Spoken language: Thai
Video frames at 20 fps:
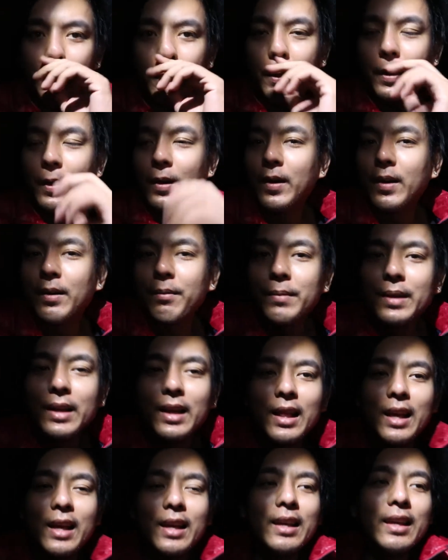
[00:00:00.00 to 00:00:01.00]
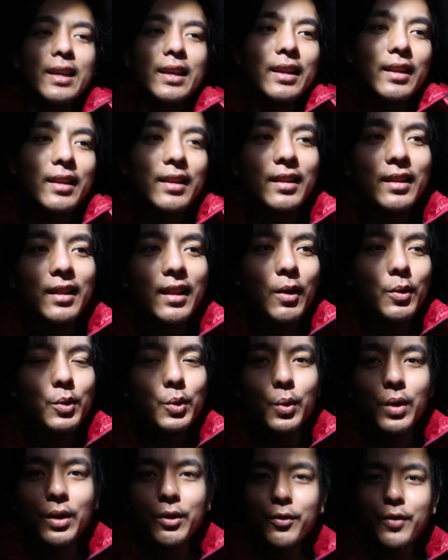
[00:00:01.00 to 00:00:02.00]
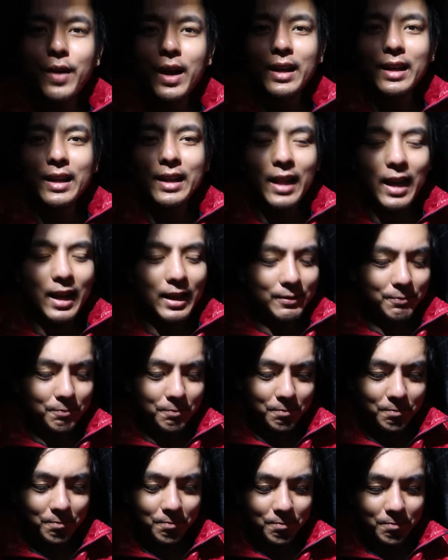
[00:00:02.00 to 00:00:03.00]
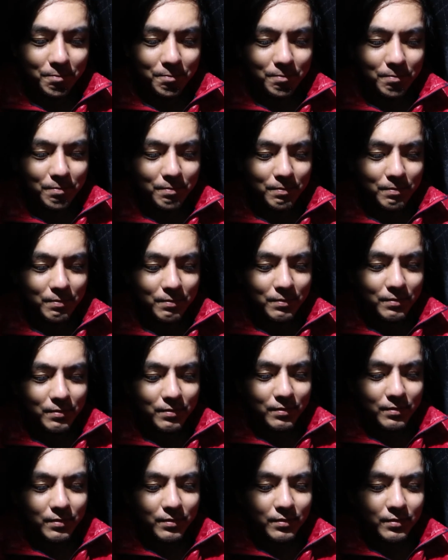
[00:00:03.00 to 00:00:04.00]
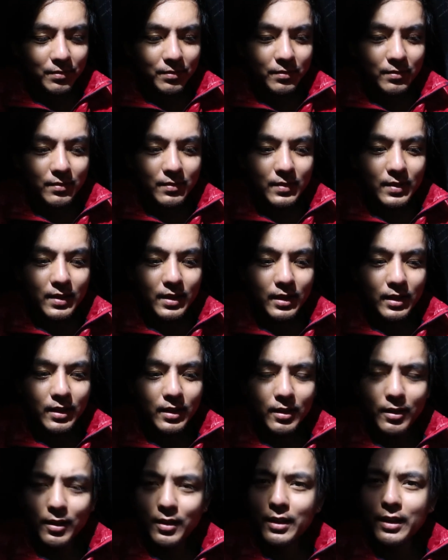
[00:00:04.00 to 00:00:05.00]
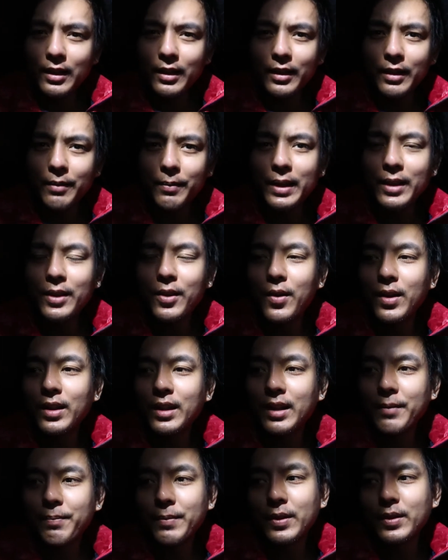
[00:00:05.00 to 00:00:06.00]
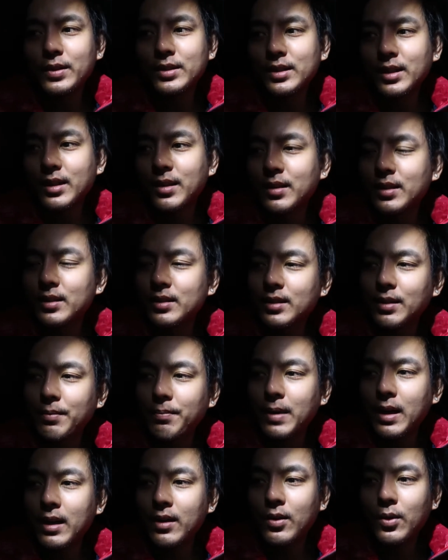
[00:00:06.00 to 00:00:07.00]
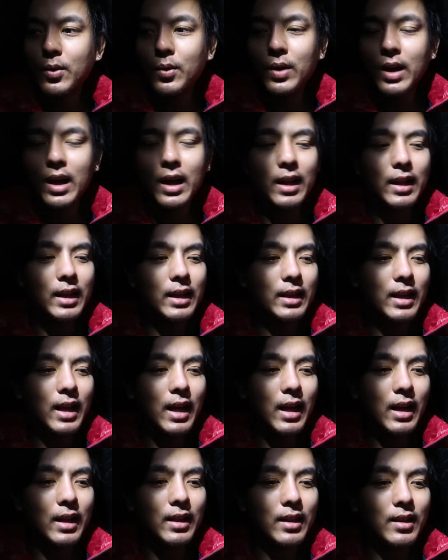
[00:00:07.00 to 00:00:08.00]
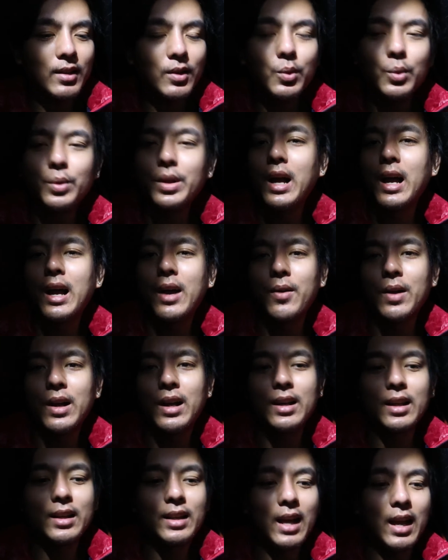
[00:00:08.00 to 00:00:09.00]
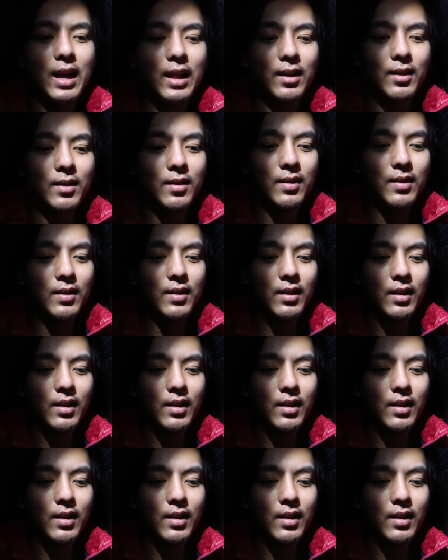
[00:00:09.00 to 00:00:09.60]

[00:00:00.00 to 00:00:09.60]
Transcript: ก็มีอะไรเล่าสู่กันฟังอีกละอืมก็เนี่ยยังไม่นอนนะครับ เดี๋ยวอีกสักสักพักก็คงหาอะไรทานนะ ดูดาวหาอะไรทานแล้วก็